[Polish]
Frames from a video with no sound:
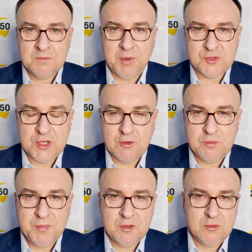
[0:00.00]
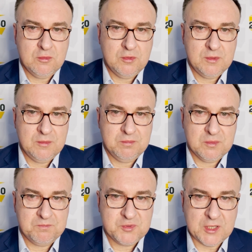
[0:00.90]
Podział był e,
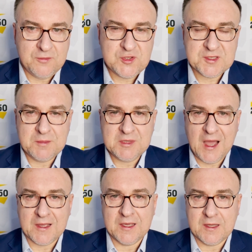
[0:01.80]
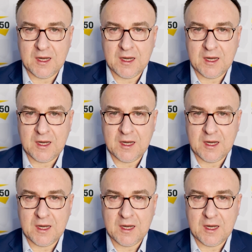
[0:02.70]
przede wszystkim taki.